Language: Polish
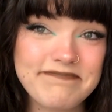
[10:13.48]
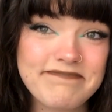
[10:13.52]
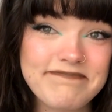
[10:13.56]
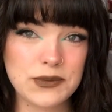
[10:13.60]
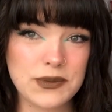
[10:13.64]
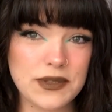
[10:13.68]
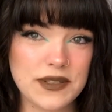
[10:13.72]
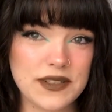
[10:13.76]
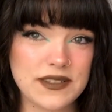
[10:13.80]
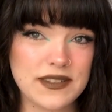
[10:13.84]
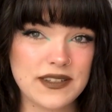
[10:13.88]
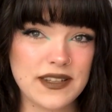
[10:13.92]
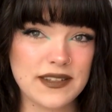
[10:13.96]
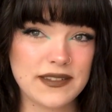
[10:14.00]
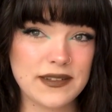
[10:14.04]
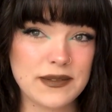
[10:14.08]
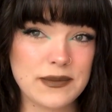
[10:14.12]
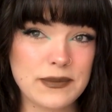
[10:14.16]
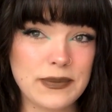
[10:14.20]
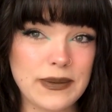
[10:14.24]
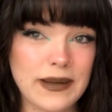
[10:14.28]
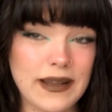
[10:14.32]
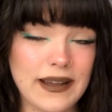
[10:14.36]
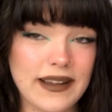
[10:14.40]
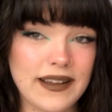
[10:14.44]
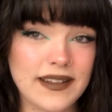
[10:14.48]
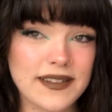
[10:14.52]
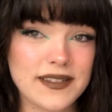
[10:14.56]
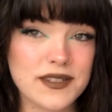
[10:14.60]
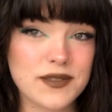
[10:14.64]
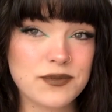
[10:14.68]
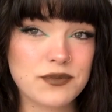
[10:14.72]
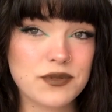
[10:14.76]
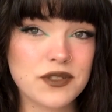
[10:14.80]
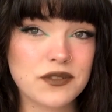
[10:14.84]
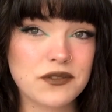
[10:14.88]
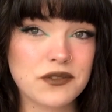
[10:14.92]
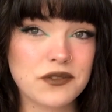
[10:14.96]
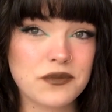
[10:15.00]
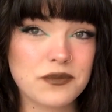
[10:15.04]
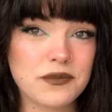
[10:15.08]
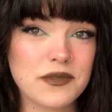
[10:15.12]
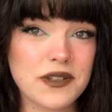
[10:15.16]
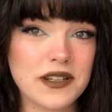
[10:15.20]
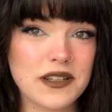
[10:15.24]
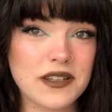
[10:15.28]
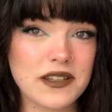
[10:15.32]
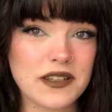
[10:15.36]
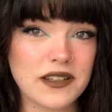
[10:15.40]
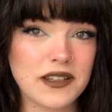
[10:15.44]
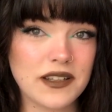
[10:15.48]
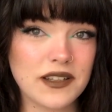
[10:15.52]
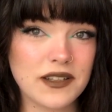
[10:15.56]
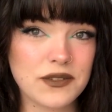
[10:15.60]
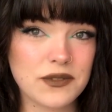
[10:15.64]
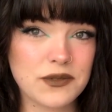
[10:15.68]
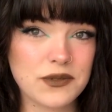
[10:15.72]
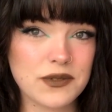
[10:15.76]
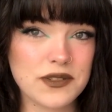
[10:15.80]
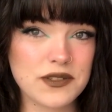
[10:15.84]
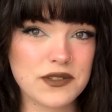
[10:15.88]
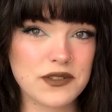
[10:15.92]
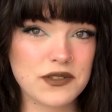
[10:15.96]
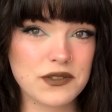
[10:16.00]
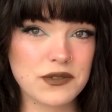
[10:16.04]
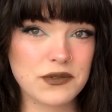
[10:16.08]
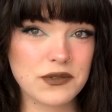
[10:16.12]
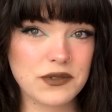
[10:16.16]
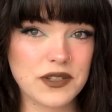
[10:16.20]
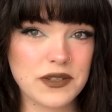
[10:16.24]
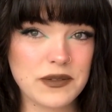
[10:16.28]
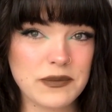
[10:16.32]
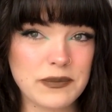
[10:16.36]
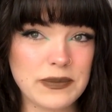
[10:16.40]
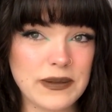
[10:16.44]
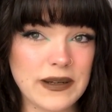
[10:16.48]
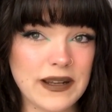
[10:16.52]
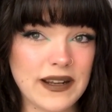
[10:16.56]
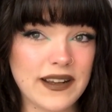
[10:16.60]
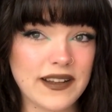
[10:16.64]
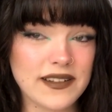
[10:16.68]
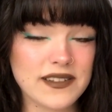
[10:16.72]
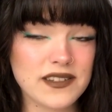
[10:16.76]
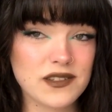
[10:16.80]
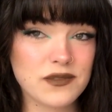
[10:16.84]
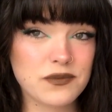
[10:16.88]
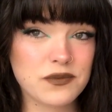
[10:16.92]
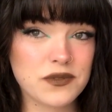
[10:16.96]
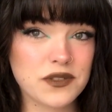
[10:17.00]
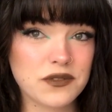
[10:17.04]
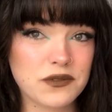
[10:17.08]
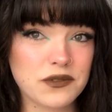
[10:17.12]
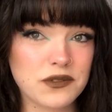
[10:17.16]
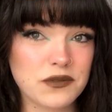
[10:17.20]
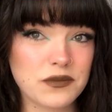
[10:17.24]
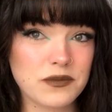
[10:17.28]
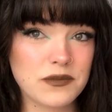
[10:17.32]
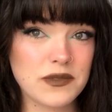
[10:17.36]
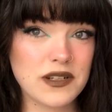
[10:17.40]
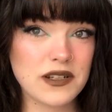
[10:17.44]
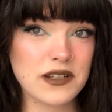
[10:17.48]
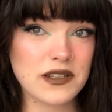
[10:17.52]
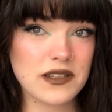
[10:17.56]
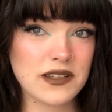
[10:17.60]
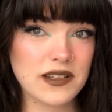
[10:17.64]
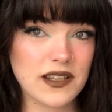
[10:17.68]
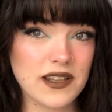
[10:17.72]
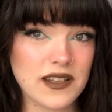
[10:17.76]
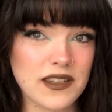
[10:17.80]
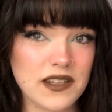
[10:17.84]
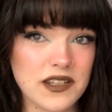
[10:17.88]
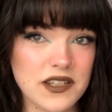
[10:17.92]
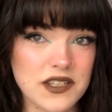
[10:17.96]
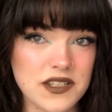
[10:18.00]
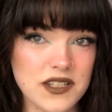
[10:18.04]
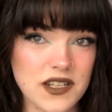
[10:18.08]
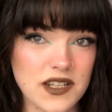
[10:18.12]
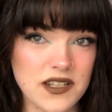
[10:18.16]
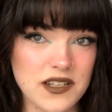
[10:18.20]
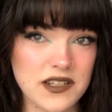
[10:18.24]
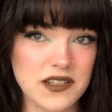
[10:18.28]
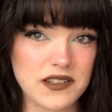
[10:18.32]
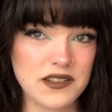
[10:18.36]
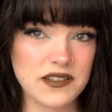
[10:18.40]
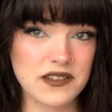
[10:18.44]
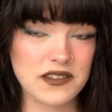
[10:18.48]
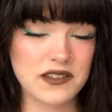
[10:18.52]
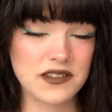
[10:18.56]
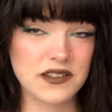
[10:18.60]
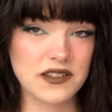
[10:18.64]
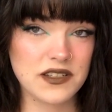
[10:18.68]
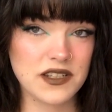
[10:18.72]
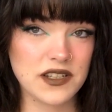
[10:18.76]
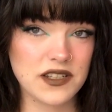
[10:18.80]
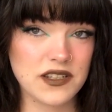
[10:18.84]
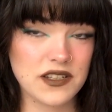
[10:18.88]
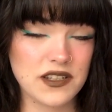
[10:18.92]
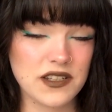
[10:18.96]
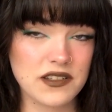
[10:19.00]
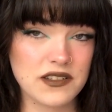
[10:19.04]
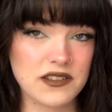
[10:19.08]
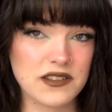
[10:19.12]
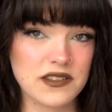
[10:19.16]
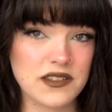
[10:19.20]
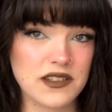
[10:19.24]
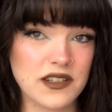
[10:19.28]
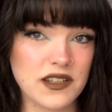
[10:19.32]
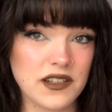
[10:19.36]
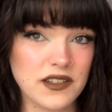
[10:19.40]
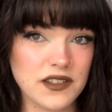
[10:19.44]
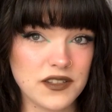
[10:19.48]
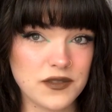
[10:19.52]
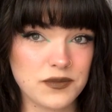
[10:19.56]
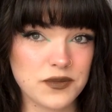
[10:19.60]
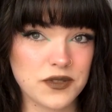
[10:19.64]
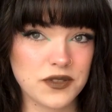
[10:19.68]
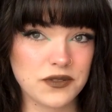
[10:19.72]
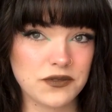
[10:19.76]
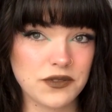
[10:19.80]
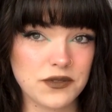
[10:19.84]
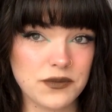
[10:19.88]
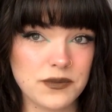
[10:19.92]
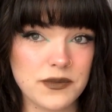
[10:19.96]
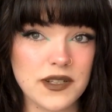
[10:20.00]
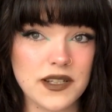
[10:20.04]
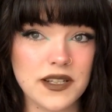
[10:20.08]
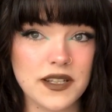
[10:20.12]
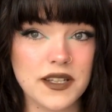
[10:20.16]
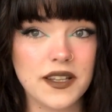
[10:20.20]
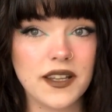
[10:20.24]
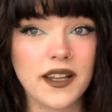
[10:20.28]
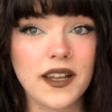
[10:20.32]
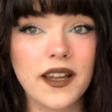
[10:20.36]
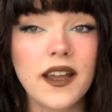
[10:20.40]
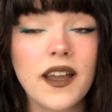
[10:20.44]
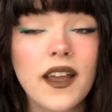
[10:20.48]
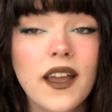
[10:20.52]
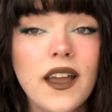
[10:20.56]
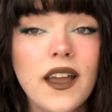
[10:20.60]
Tu jest jeden plakat z przygód Merlina, tu jest drugi plakat z przygód Merlina, na ścianie jest 10 zdjęć z przygód Merlina.